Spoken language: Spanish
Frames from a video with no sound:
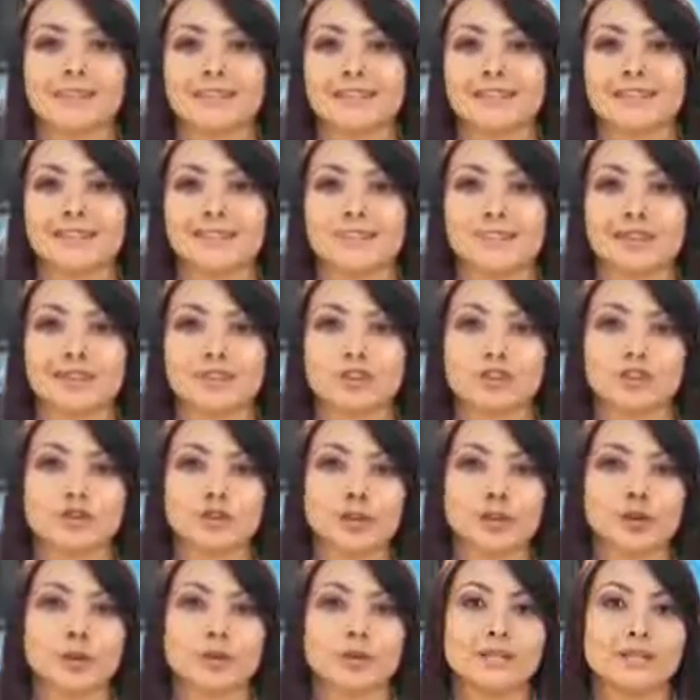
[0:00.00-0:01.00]
Mediante el decreto
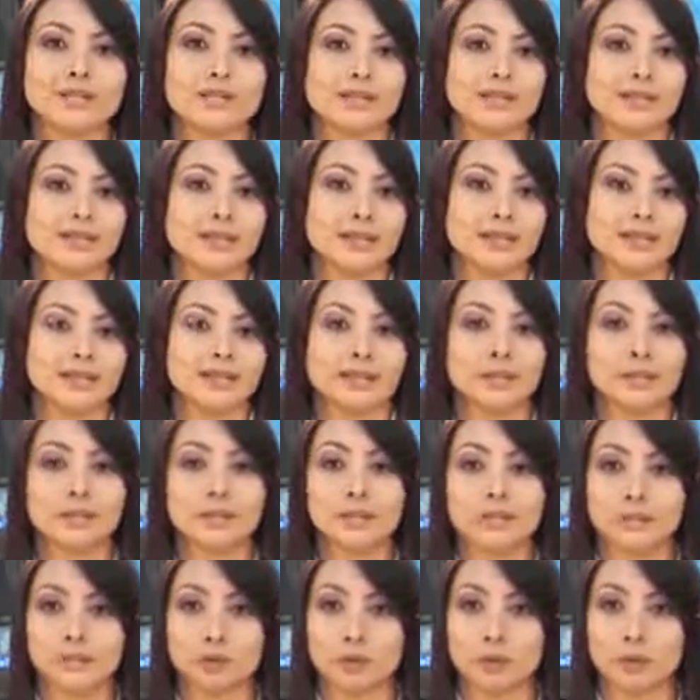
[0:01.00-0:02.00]
026 del
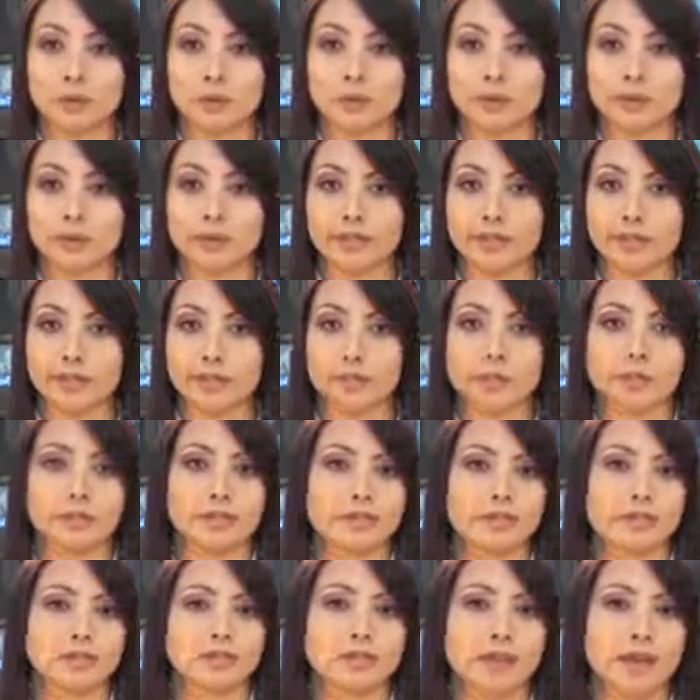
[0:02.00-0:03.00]
29 de enero del
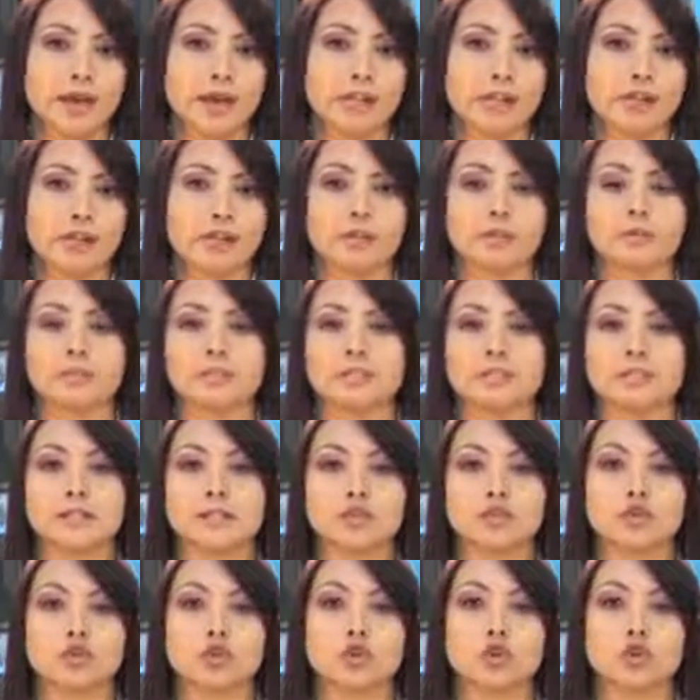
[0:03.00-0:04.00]
presente año, la
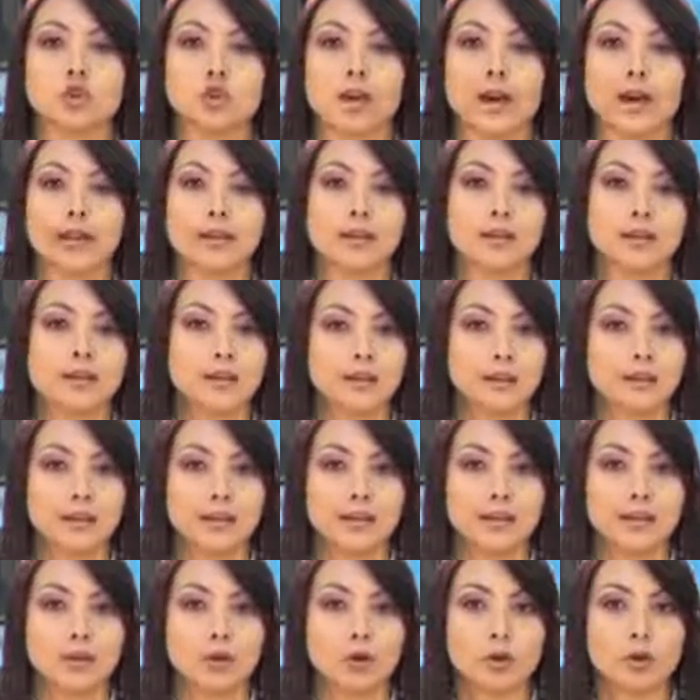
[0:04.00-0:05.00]
Administración local
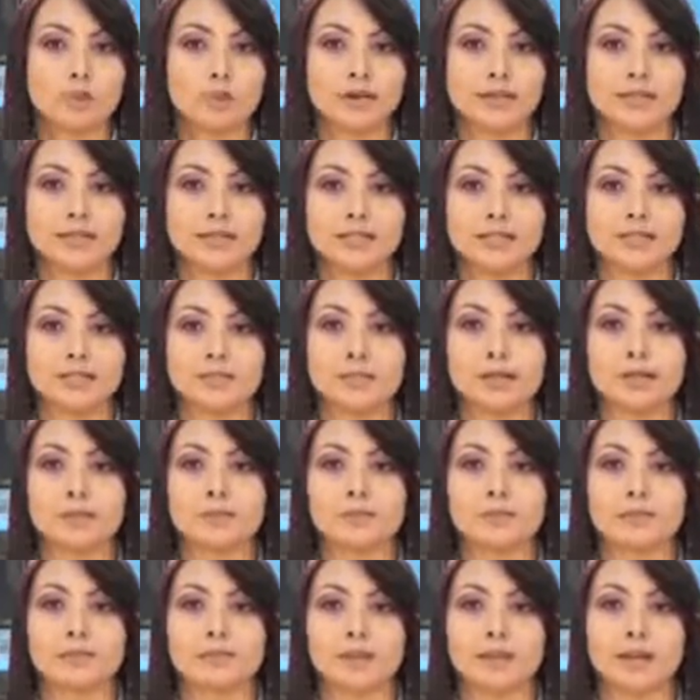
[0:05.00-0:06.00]
declaró emergencia
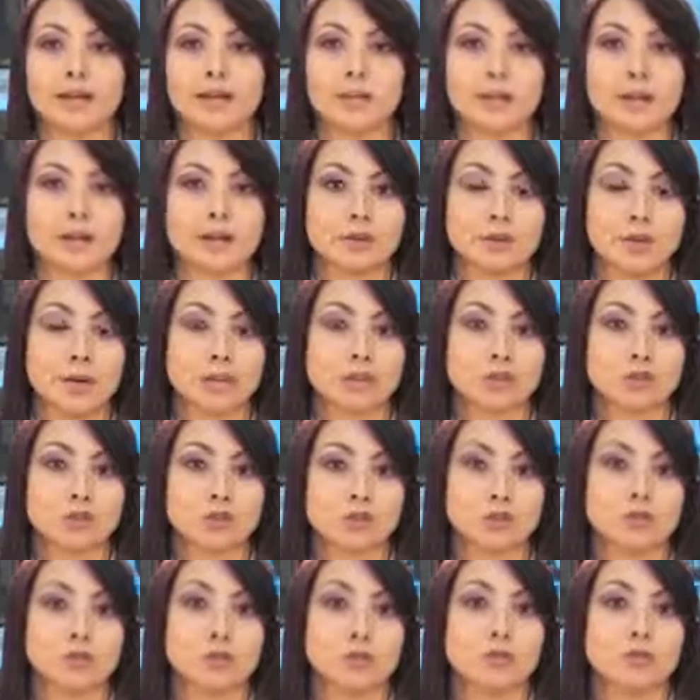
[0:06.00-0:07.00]
ambiental para
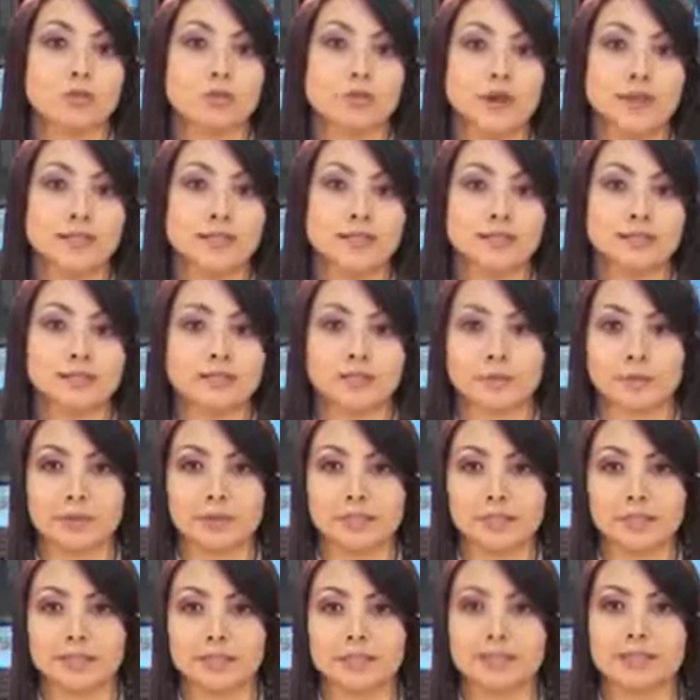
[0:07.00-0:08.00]
Pasto debido a fallas que se
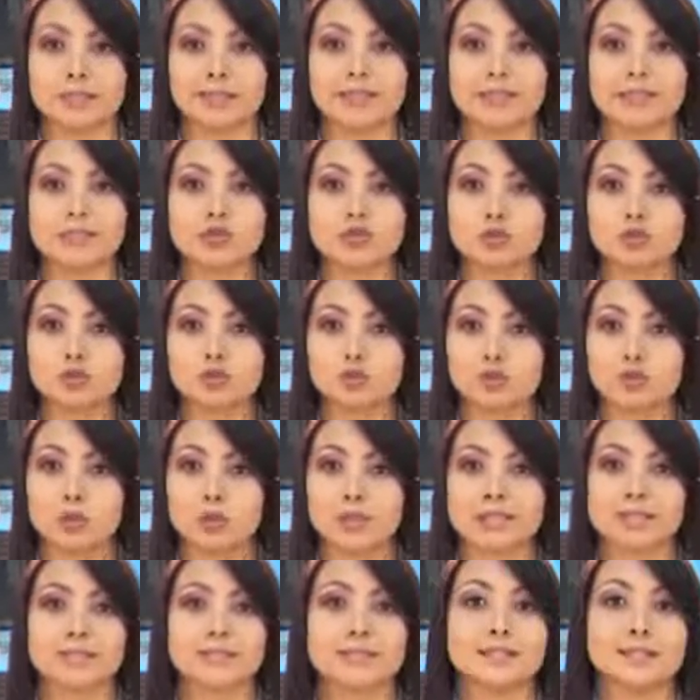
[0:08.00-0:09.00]
presentan en
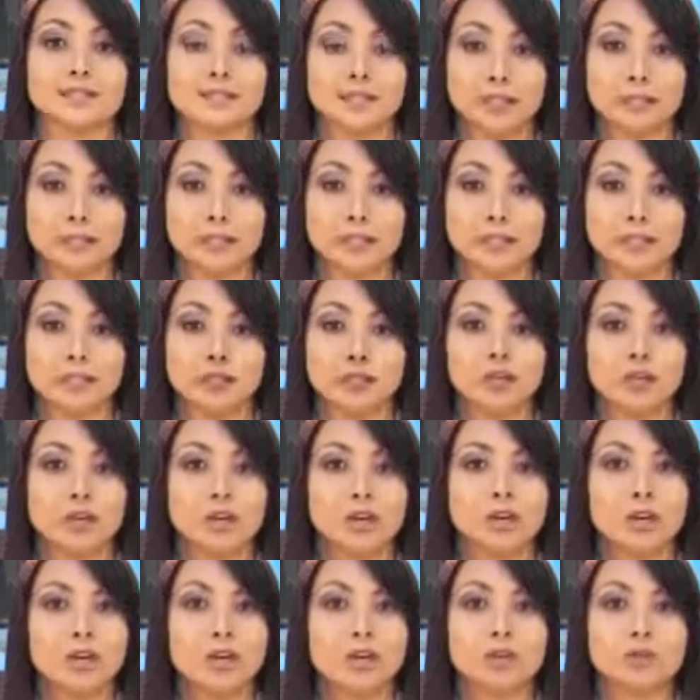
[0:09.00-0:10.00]
estructuras y asentamientos
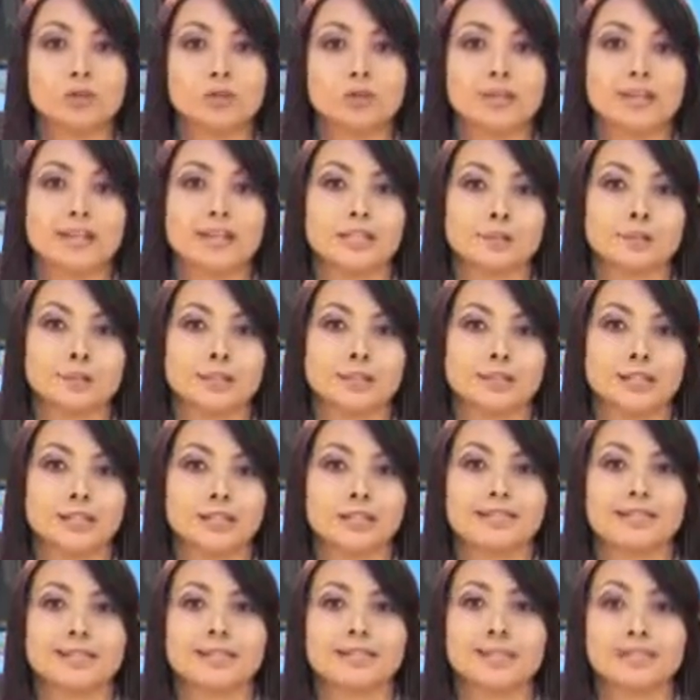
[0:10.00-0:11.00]
en una de las
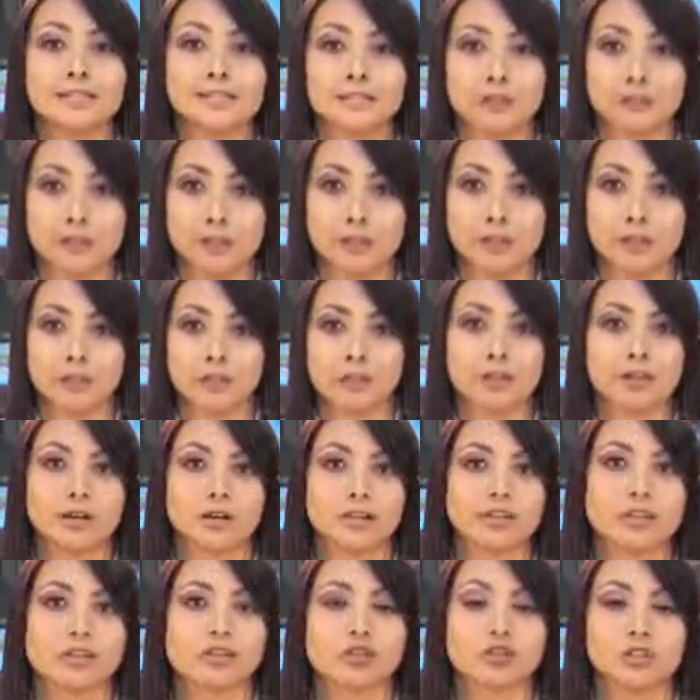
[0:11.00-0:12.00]
piscinas del lixiviados del
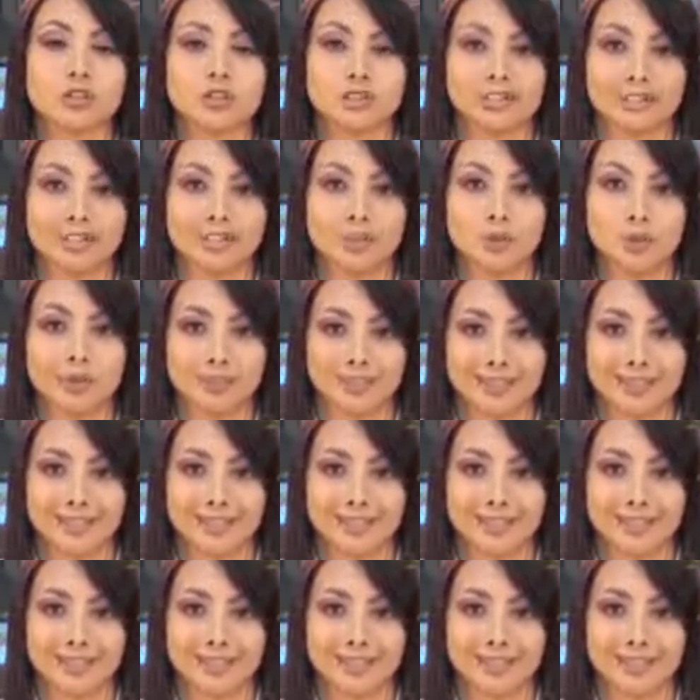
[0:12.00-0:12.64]
relleno sanitario